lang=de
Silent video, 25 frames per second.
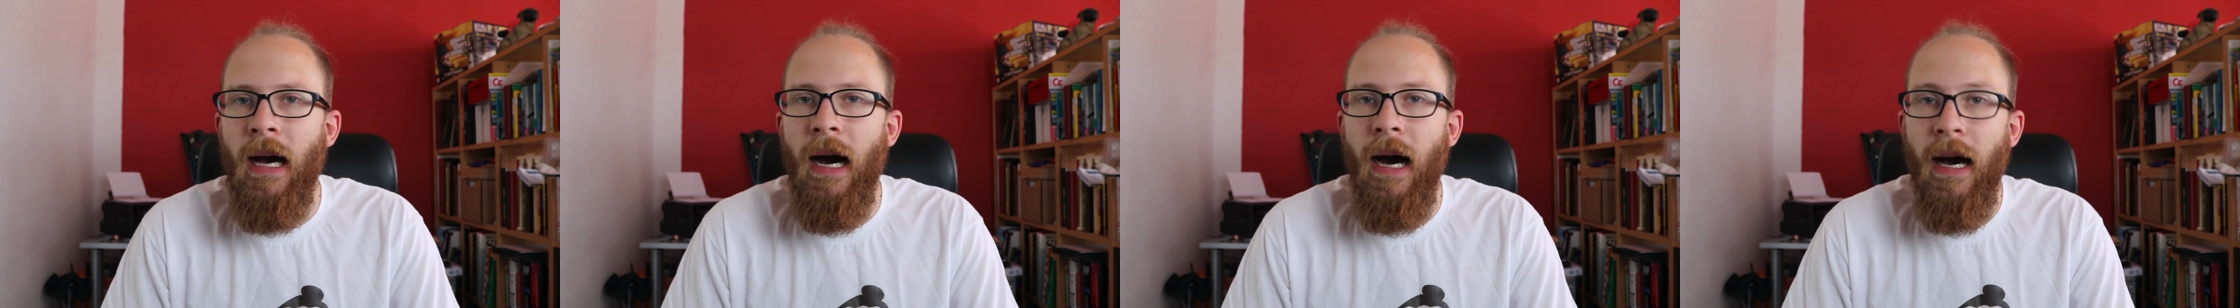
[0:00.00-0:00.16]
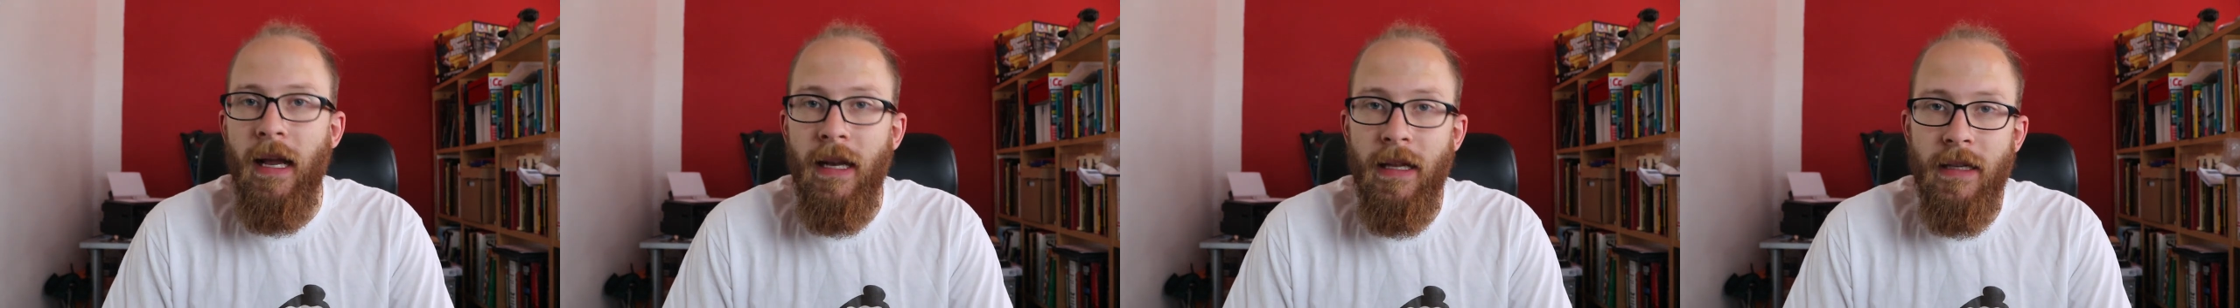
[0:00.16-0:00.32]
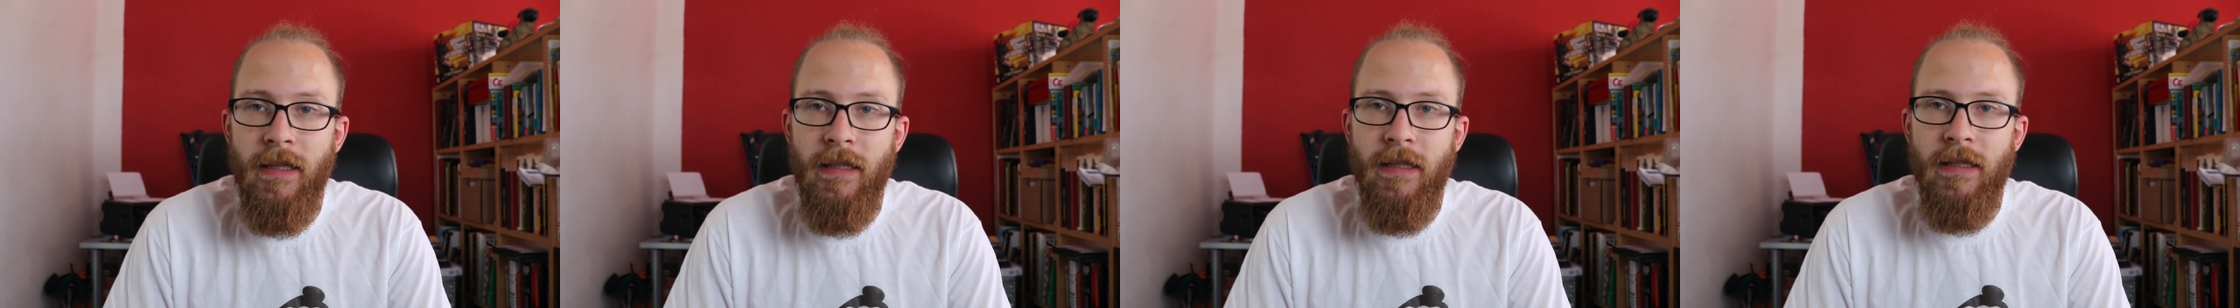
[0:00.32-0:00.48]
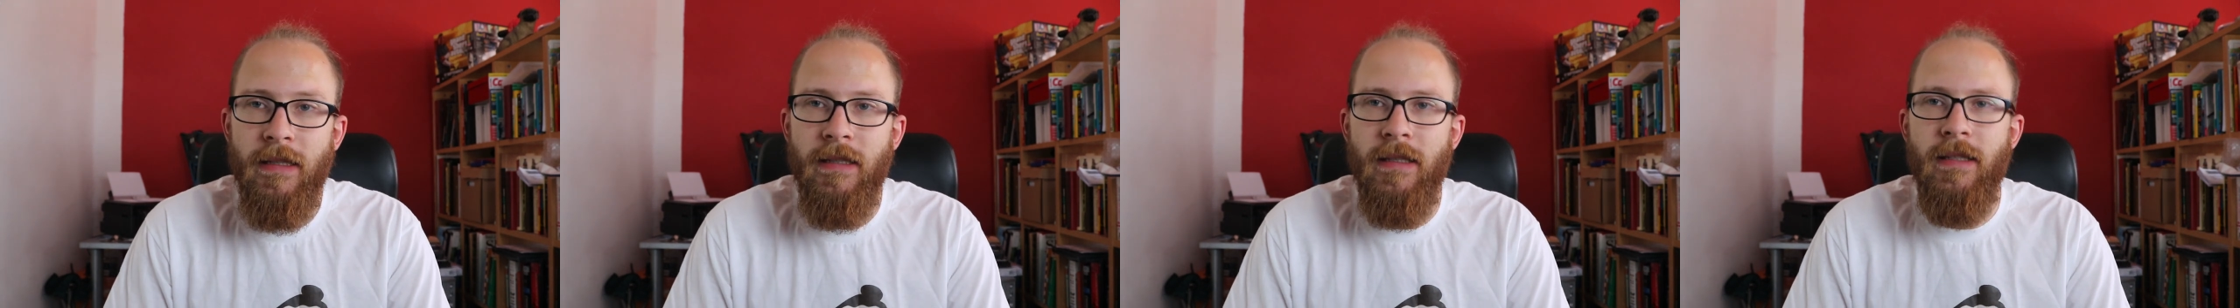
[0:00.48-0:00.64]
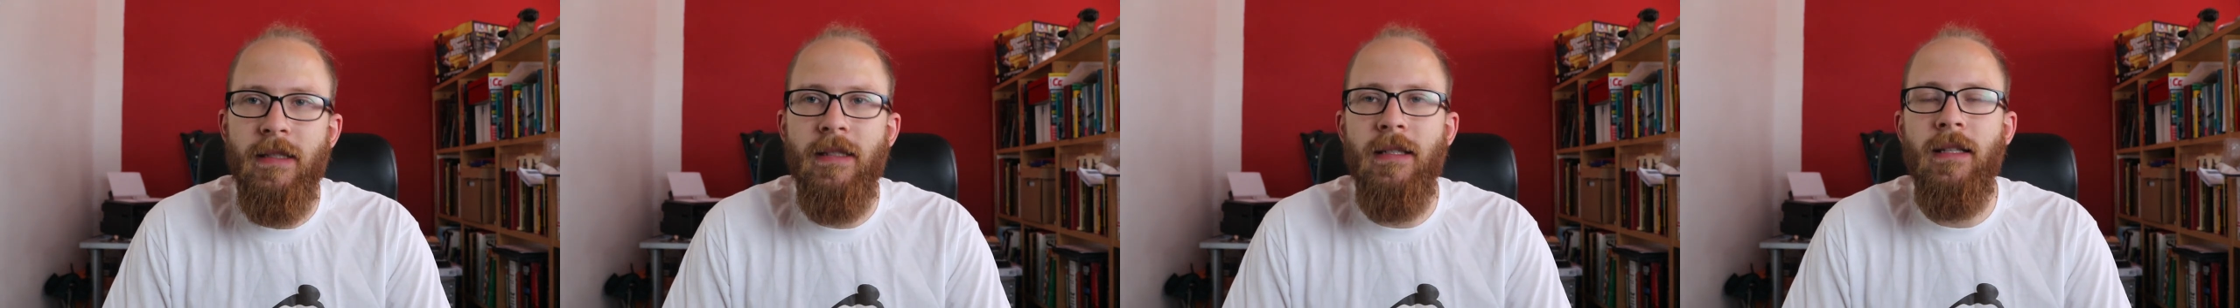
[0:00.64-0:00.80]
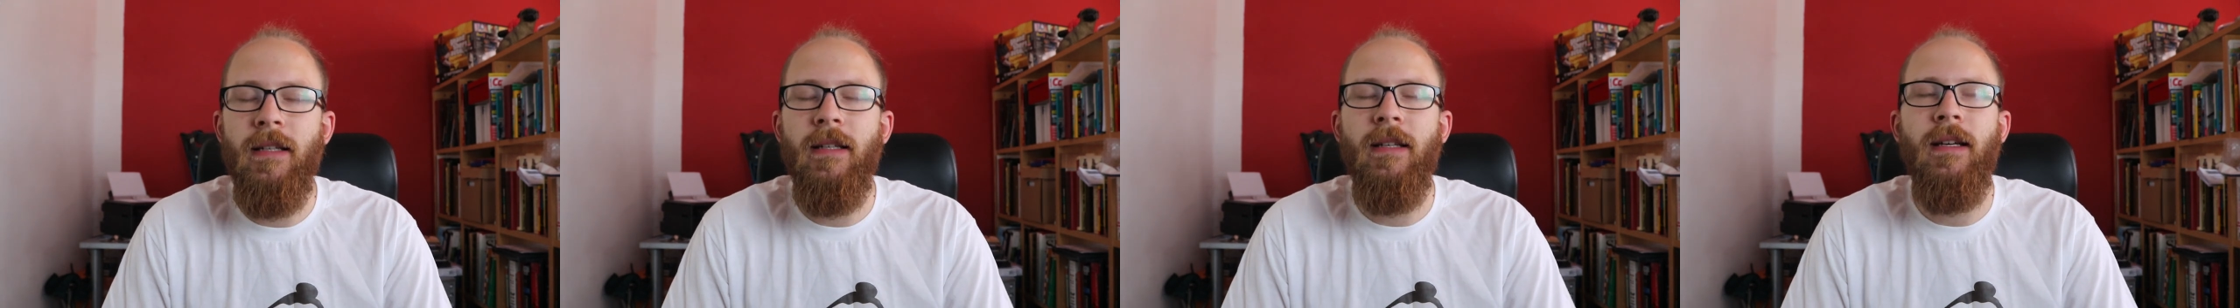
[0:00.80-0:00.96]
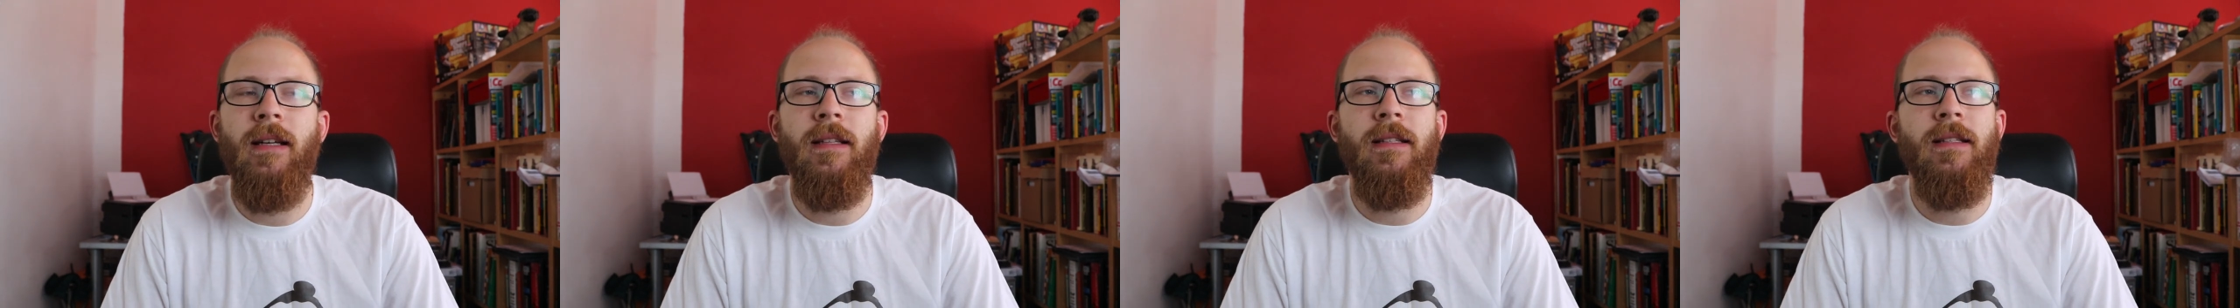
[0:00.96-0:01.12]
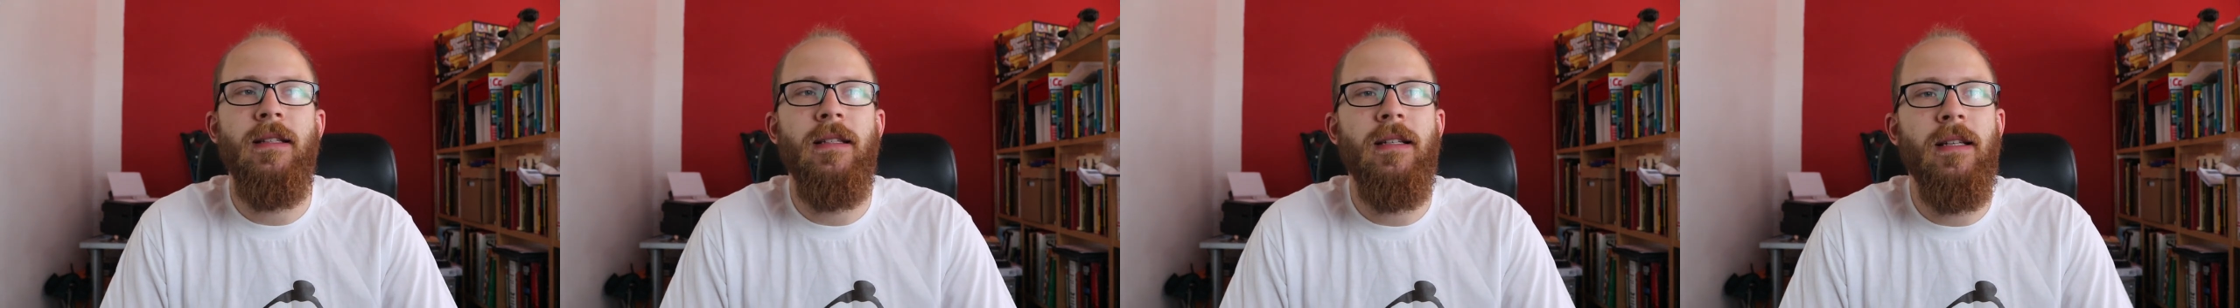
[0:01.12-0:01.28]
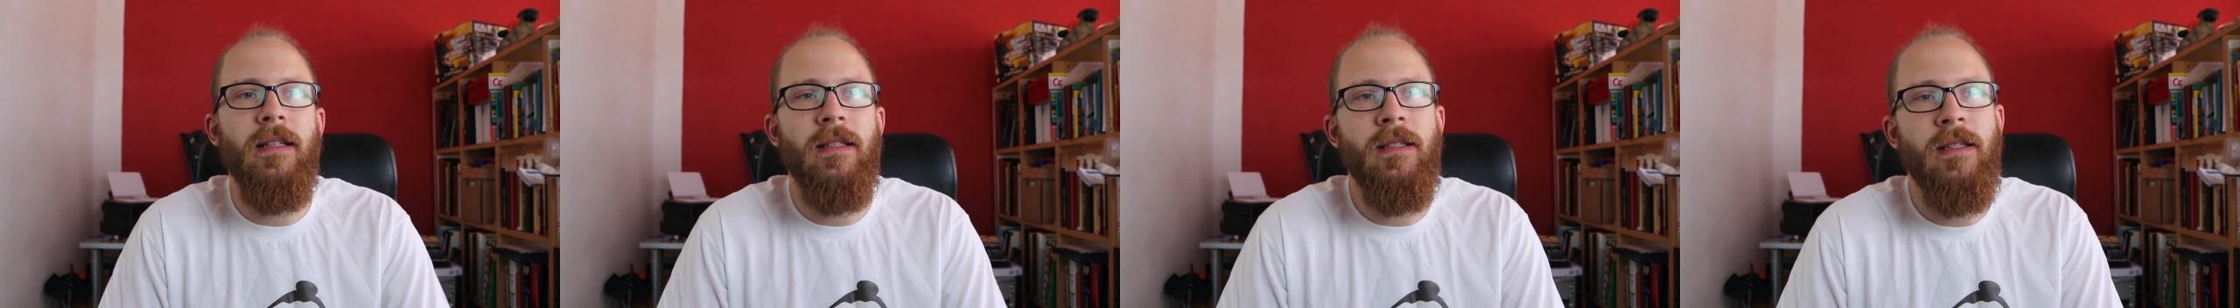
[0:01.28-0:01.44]
Allerdings hat
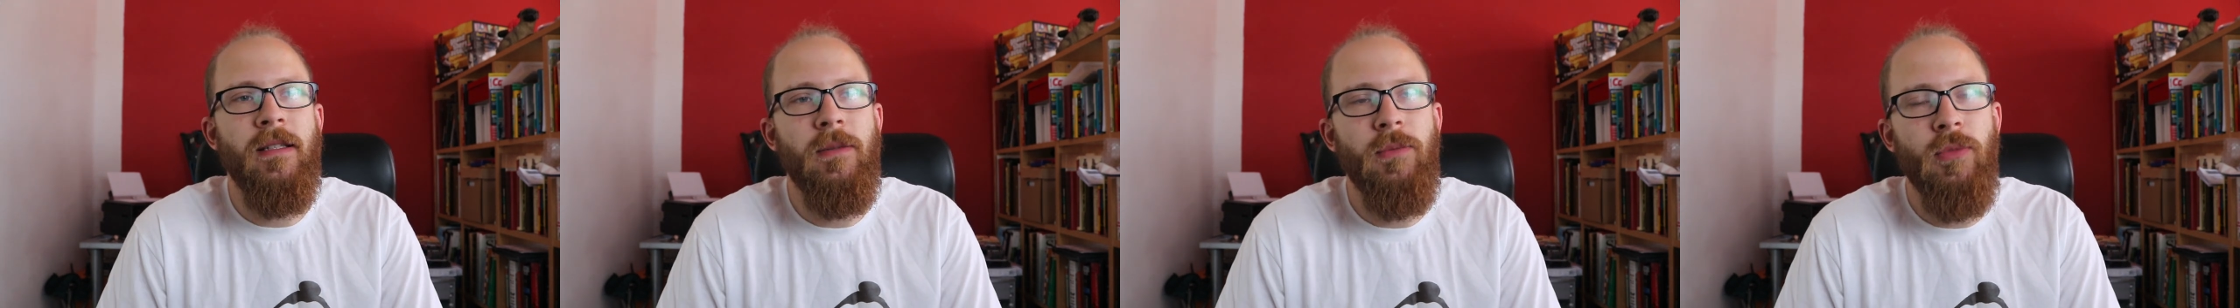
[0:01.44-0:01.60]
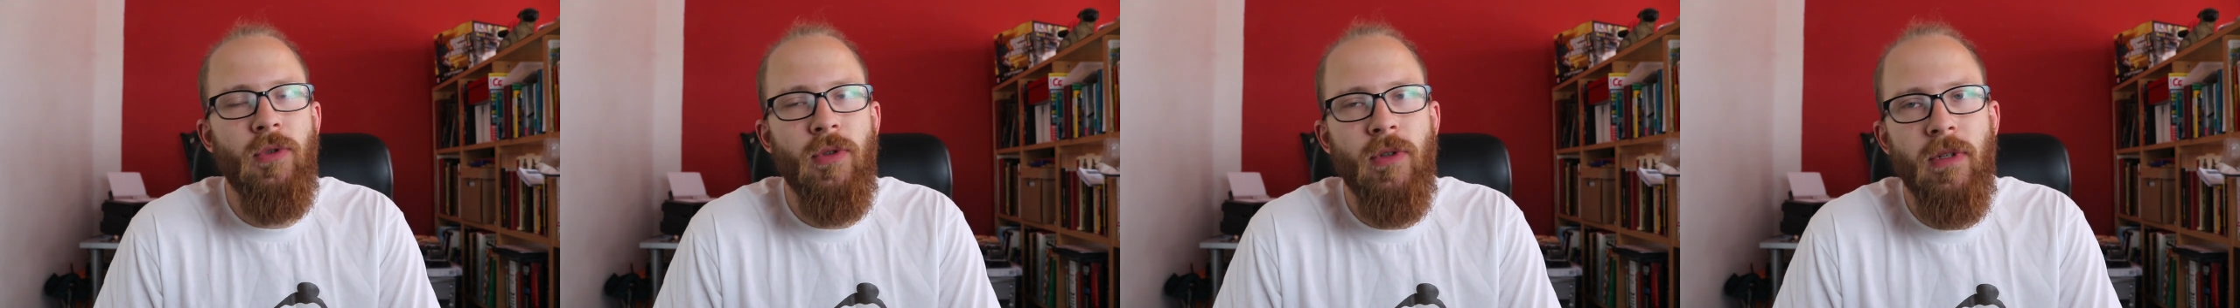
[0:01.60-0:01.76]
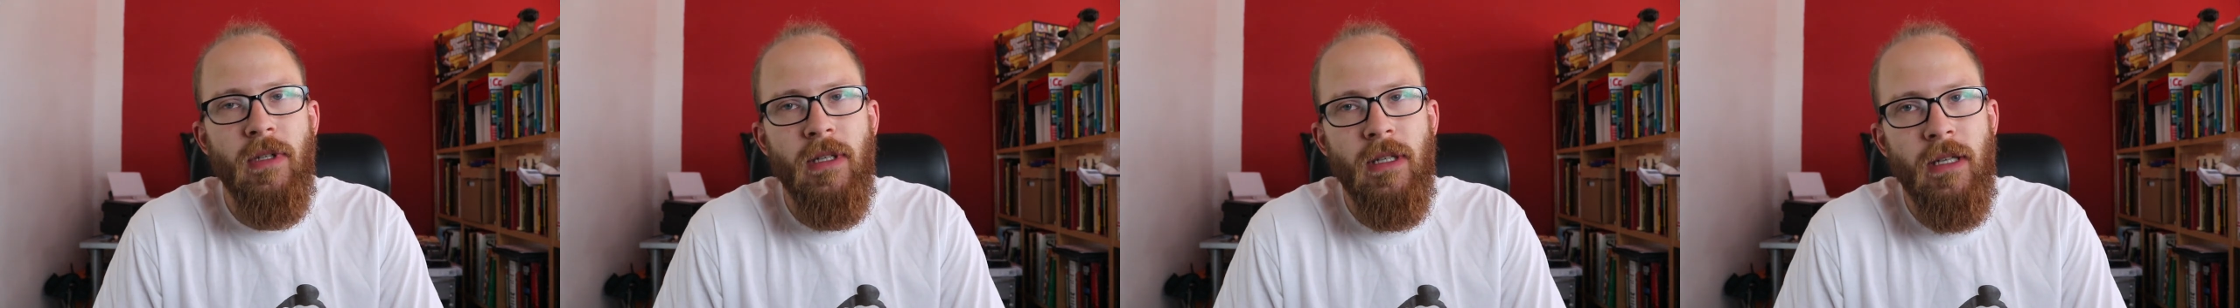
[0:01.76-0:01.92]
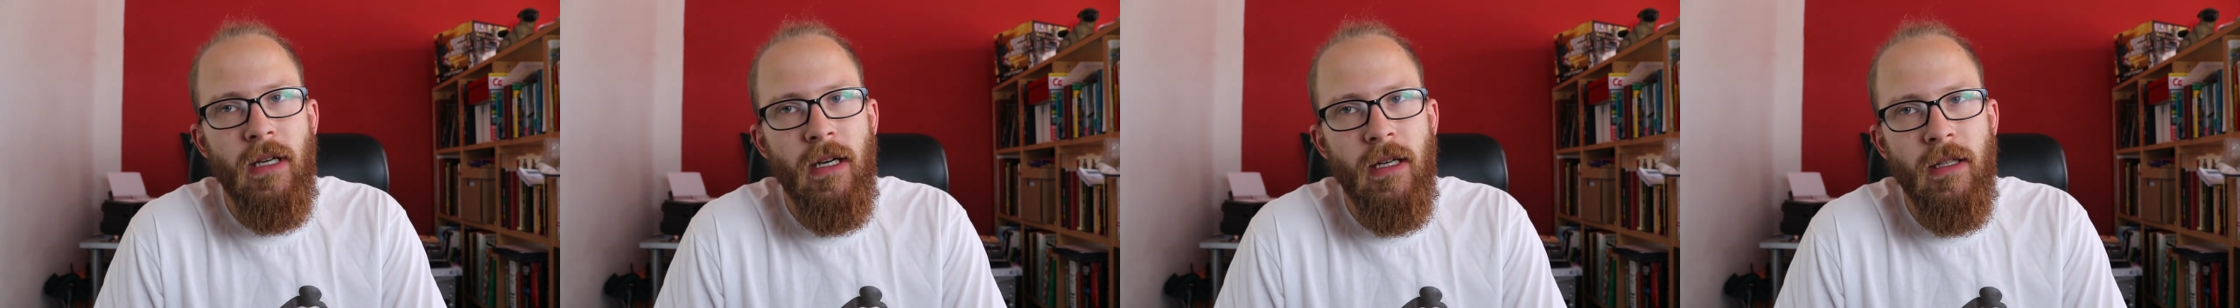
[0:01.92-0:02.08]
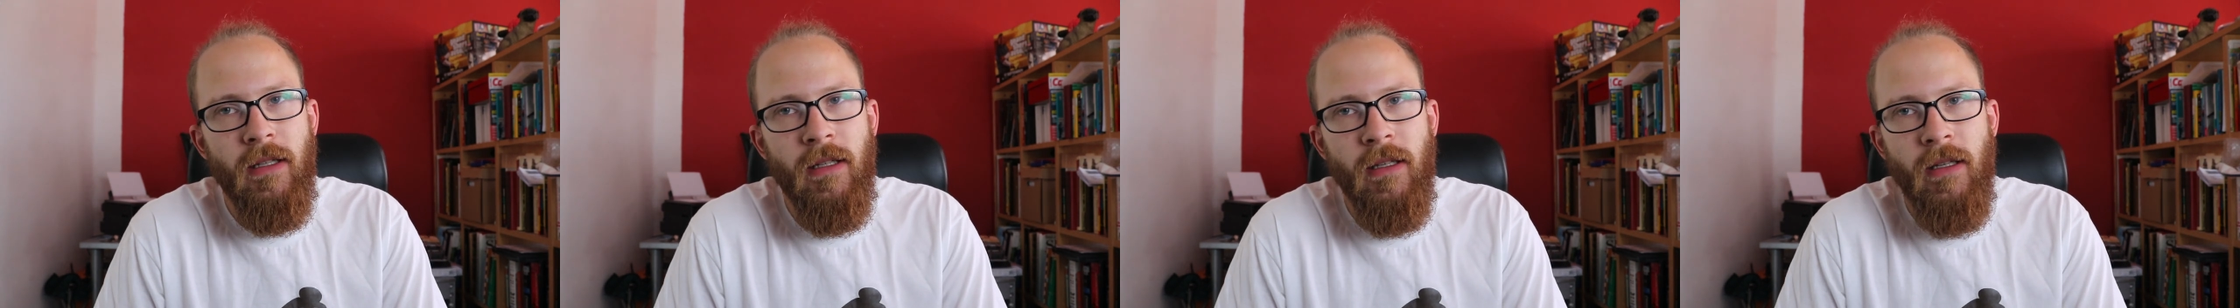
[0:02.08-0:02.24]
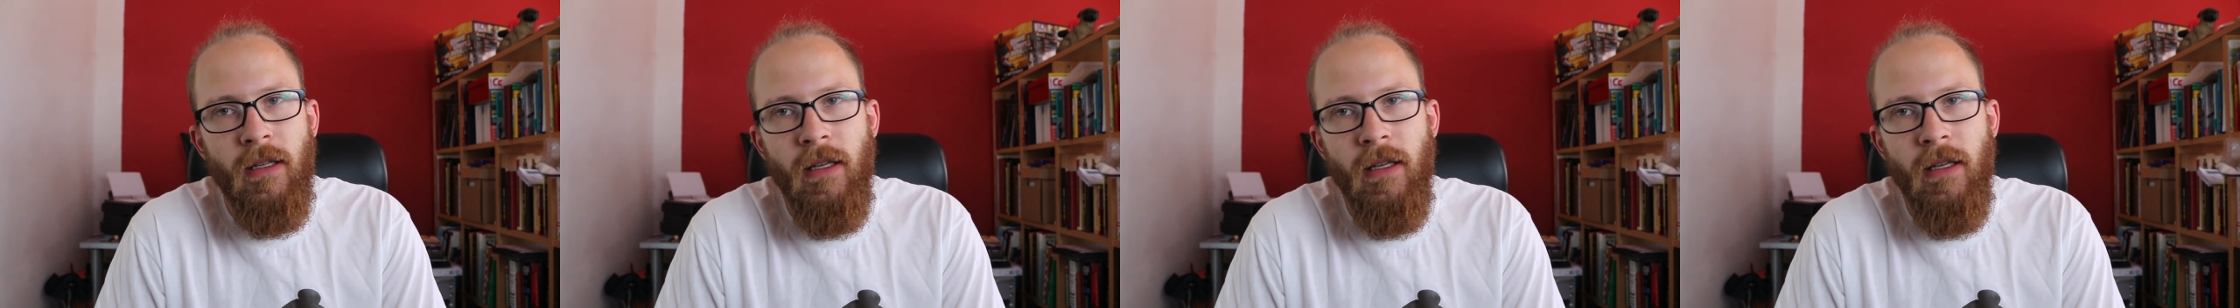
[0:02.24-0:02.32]
sich jetzt die Möglichkeit